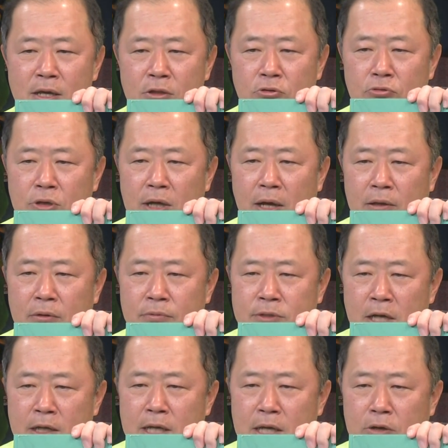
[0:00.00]
ところが
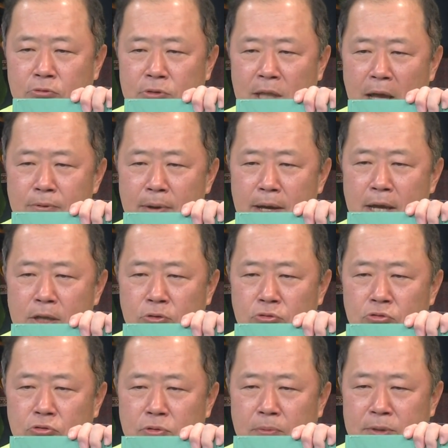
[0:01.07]
産経がこの台湾平等
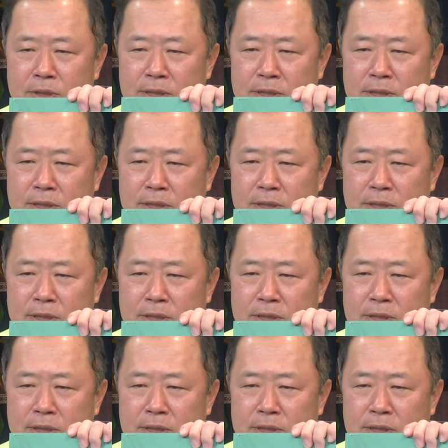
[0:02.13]
という言葉を